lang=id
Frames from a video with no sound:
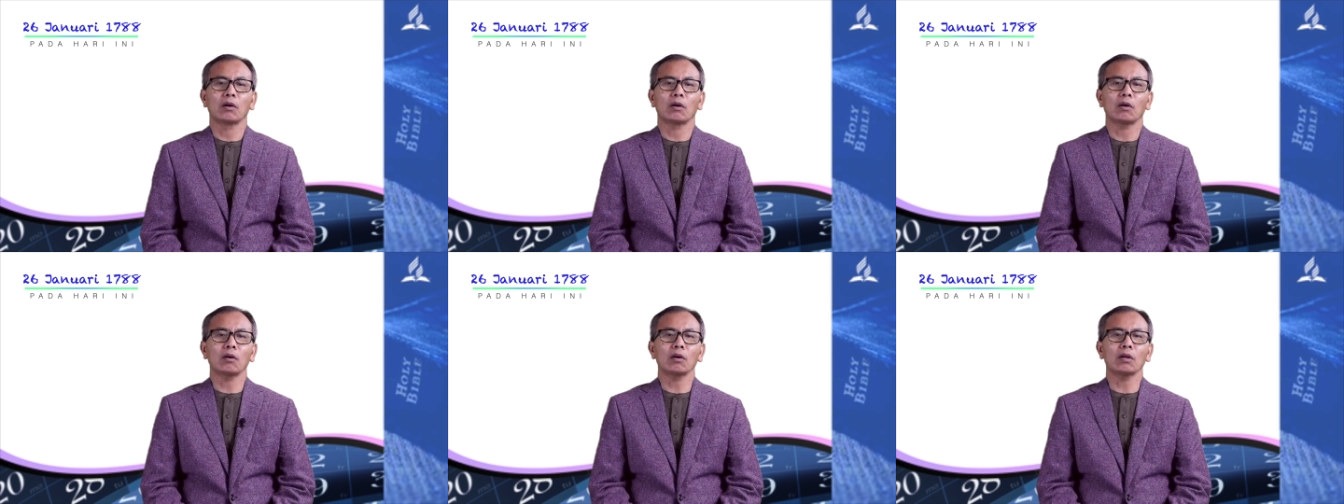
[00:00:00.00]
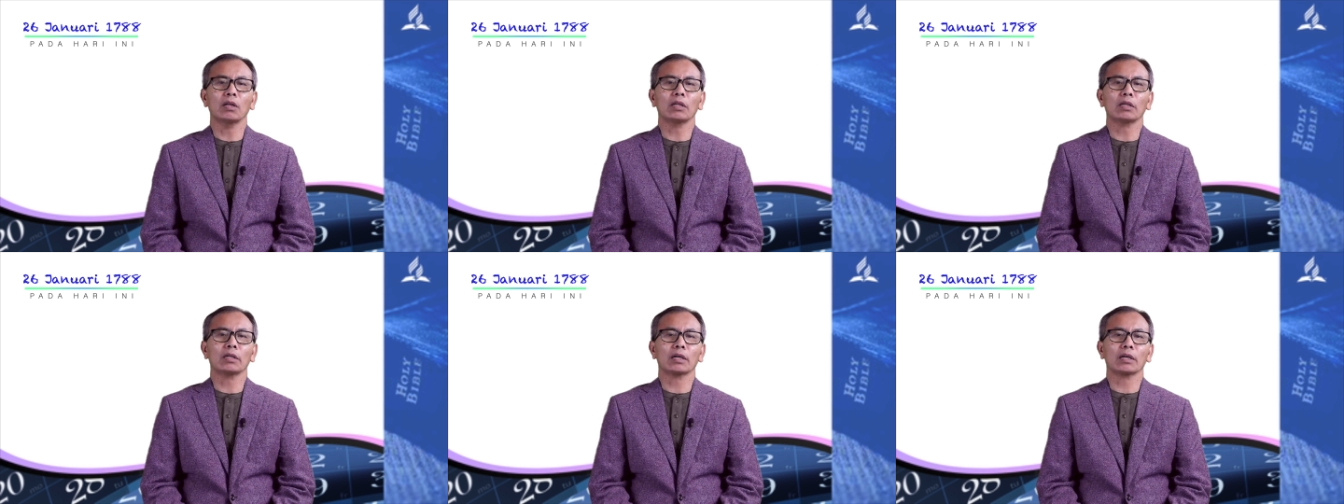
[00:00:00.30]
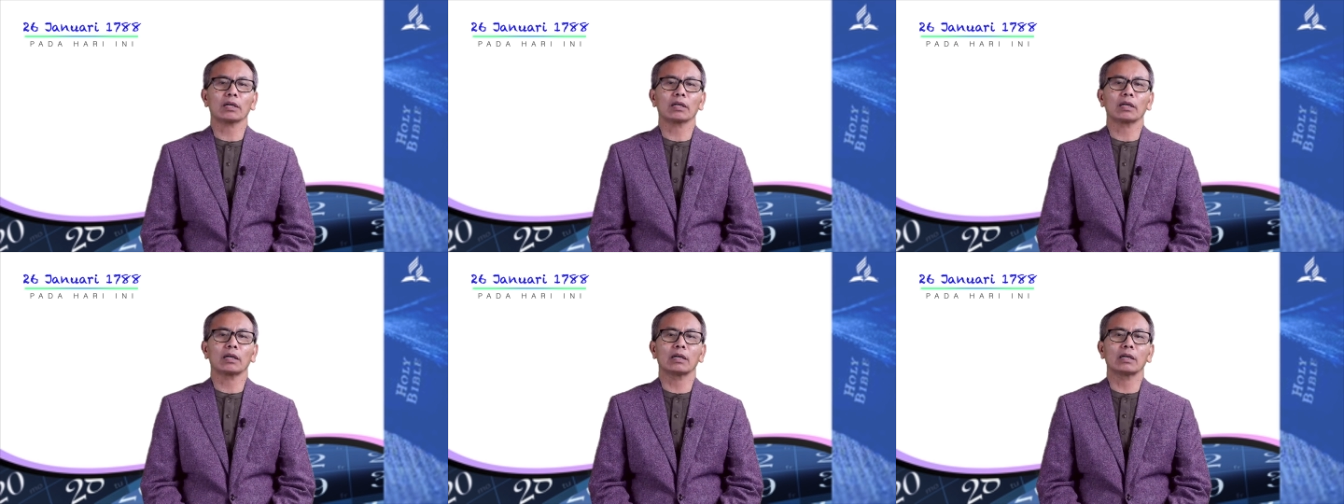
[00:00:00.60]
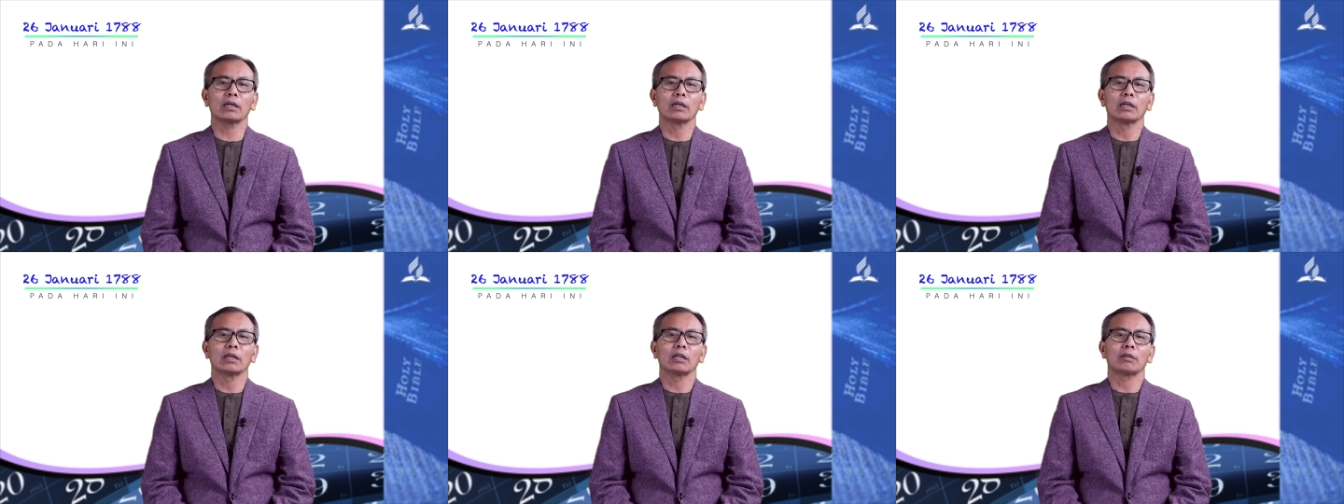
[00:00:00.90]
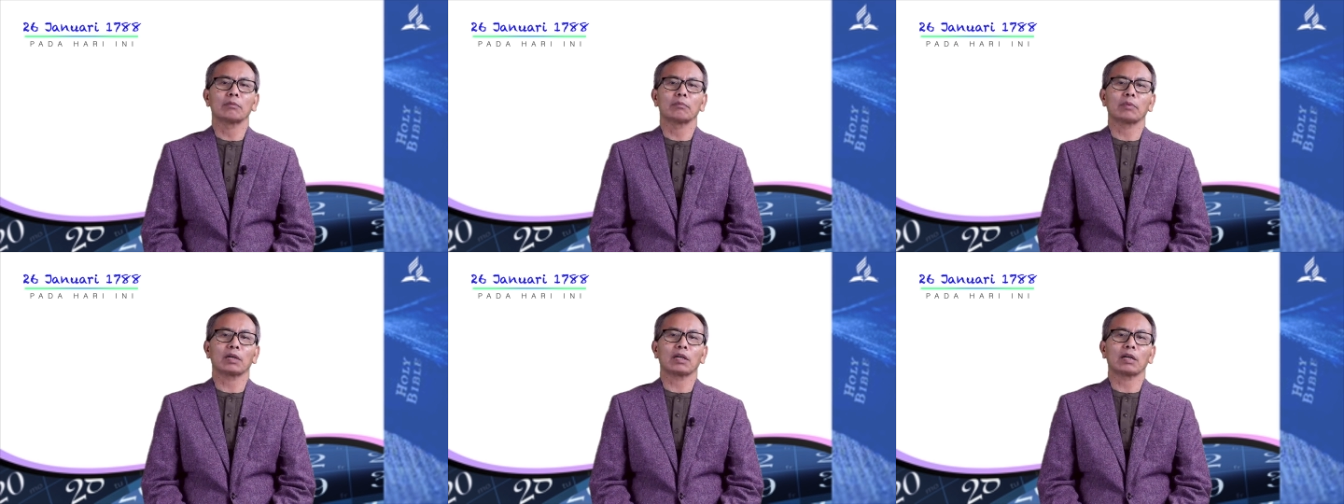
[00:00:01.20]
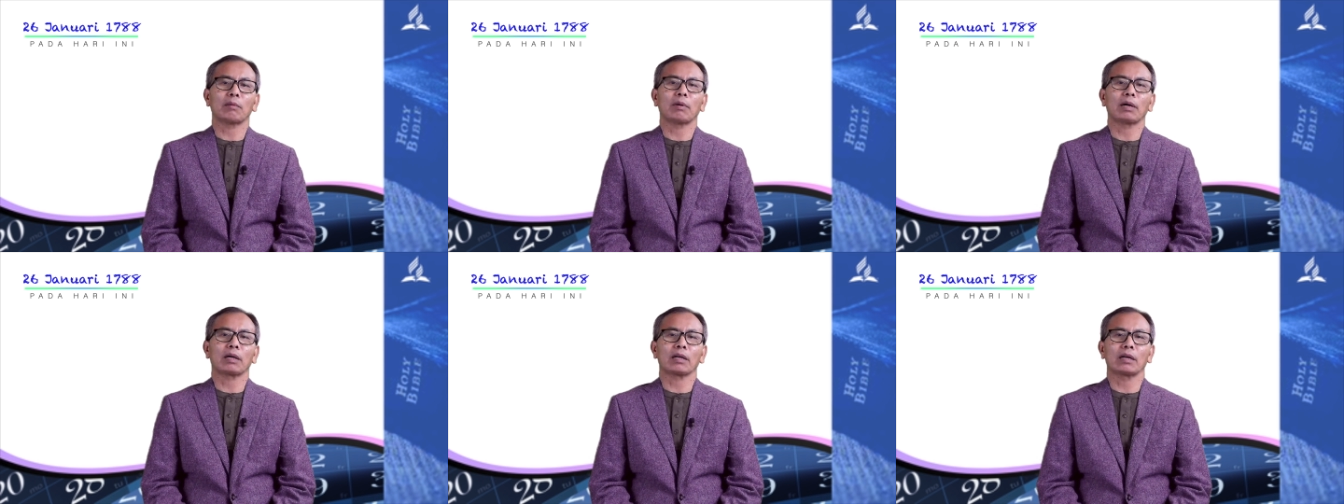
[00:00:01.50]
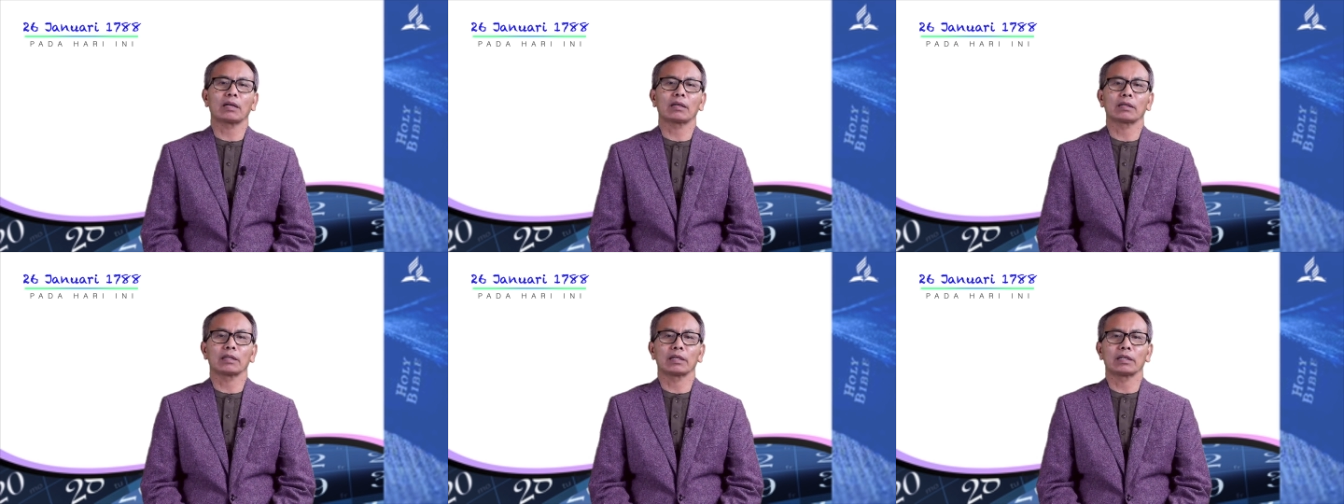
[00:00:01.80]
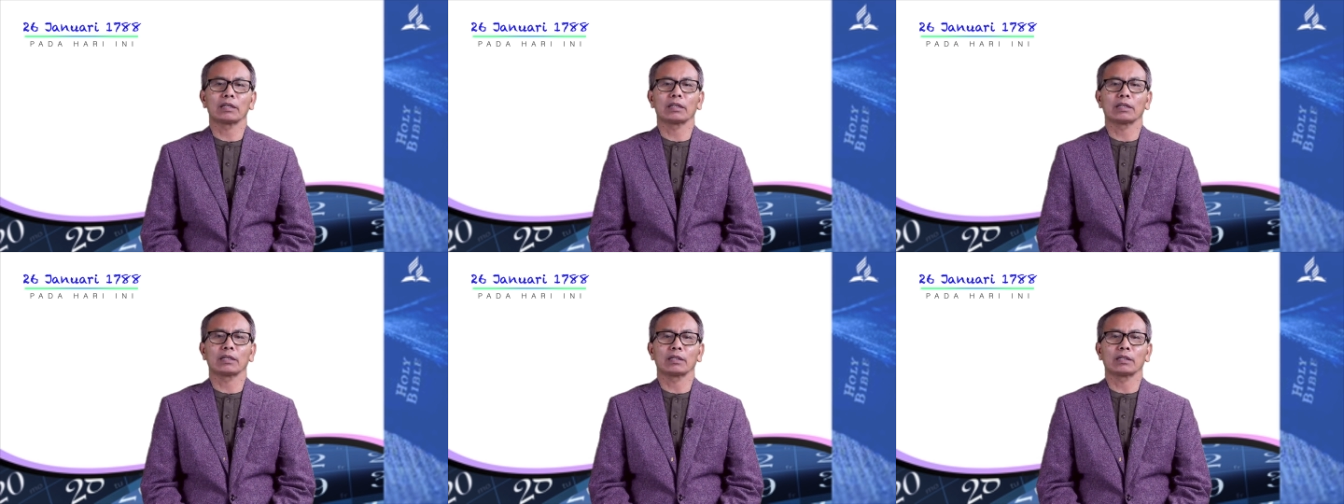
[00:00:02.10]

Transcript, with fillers: oleh karena pekabaran ini.